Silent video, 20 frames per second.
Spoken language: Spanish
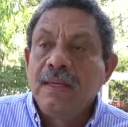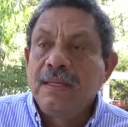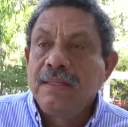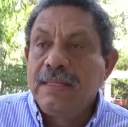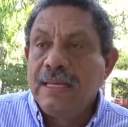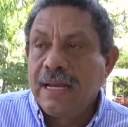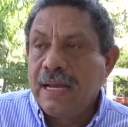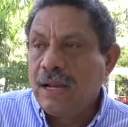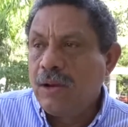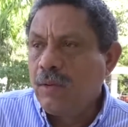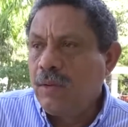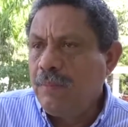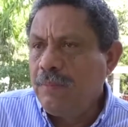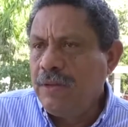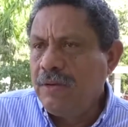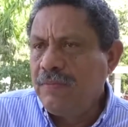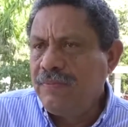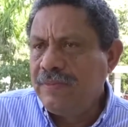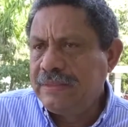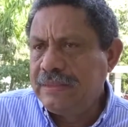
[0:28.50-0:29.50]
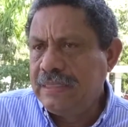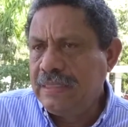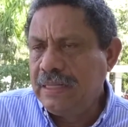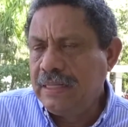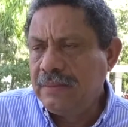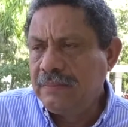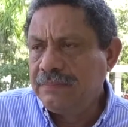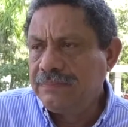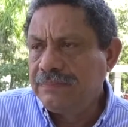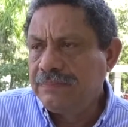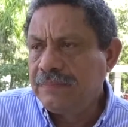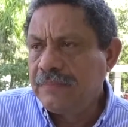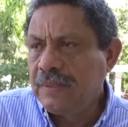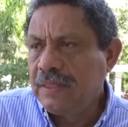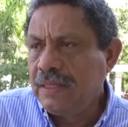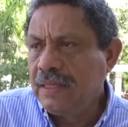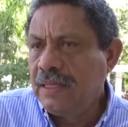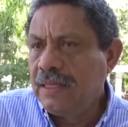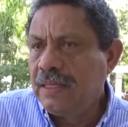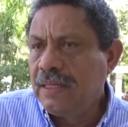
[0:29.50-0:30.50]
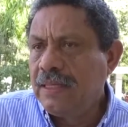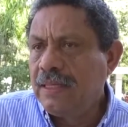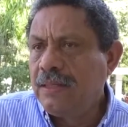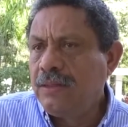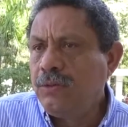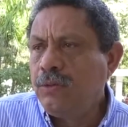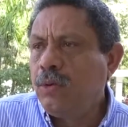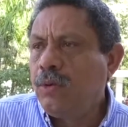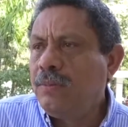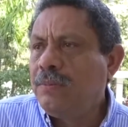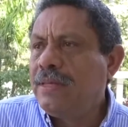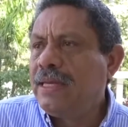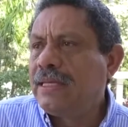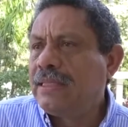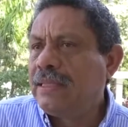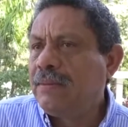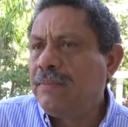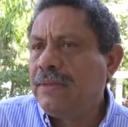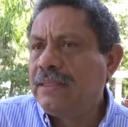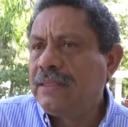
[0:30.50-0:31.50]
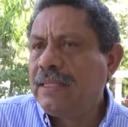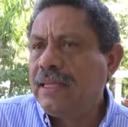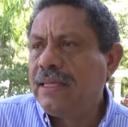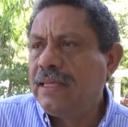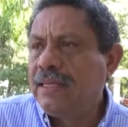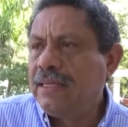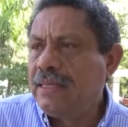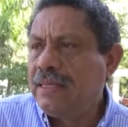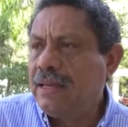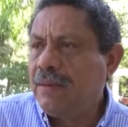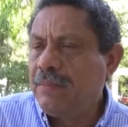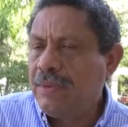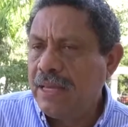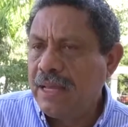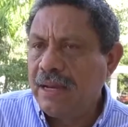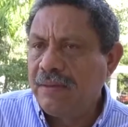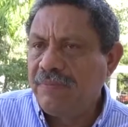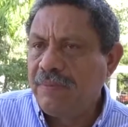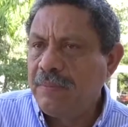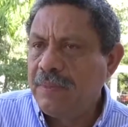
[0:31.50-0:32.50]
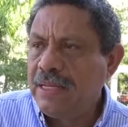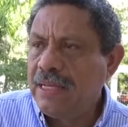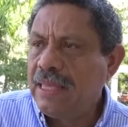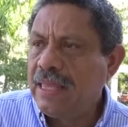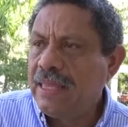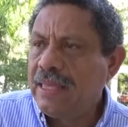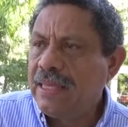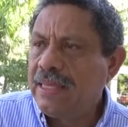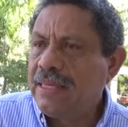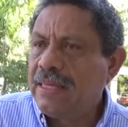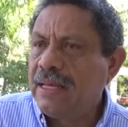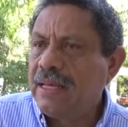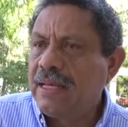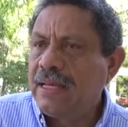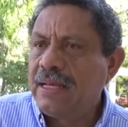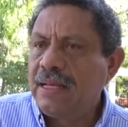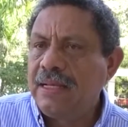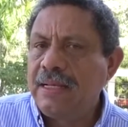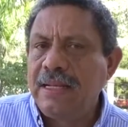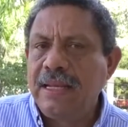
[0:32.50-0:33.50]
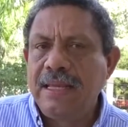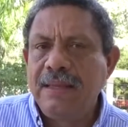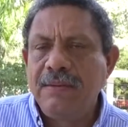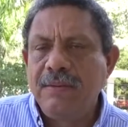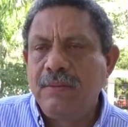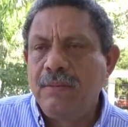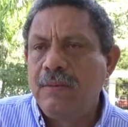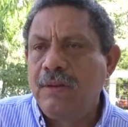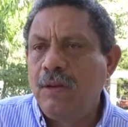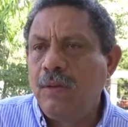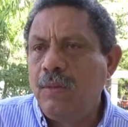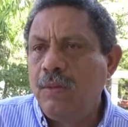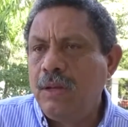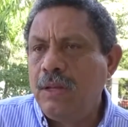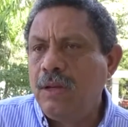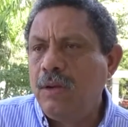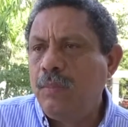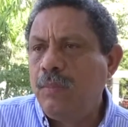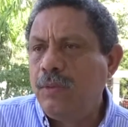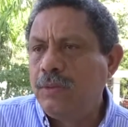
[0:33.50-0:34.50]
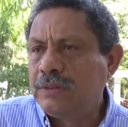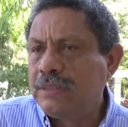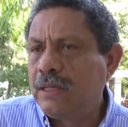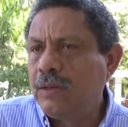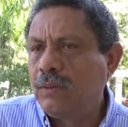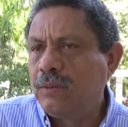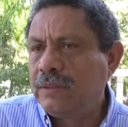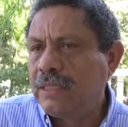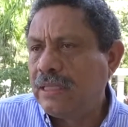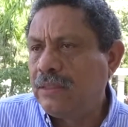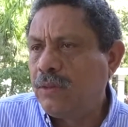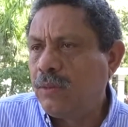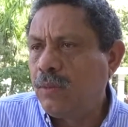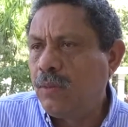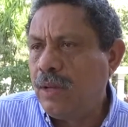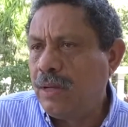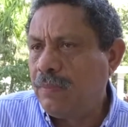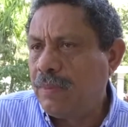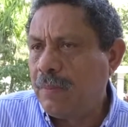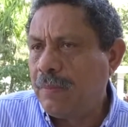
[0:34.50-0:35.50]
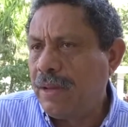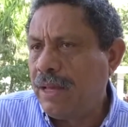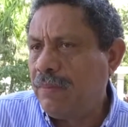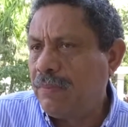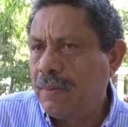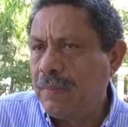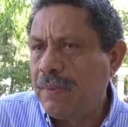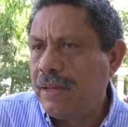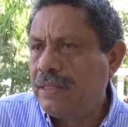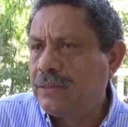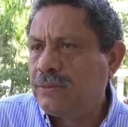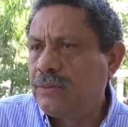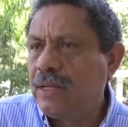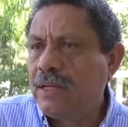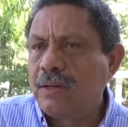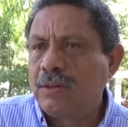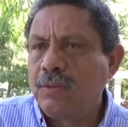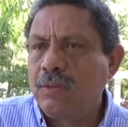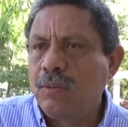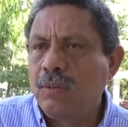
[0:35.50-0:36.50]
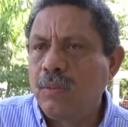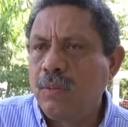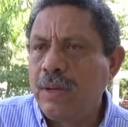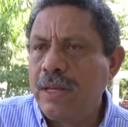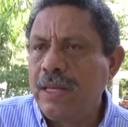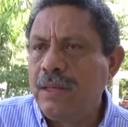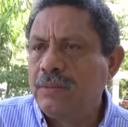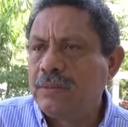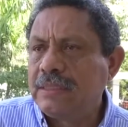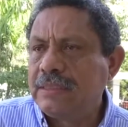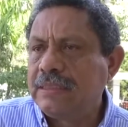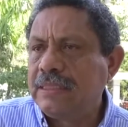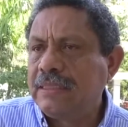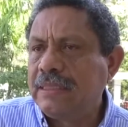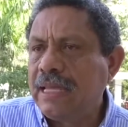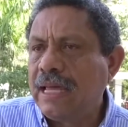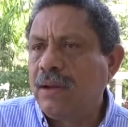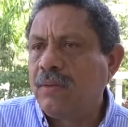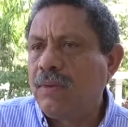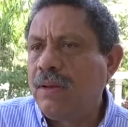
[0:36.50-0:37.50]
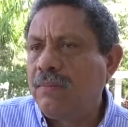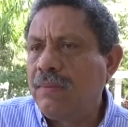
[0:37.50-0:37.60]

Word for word: llegaron a mi oficina eh, yo inmediatamente llamé a la familia de ella y los puse en contacto con el papá. El papá hizo una reunión con ellos, se sentaron,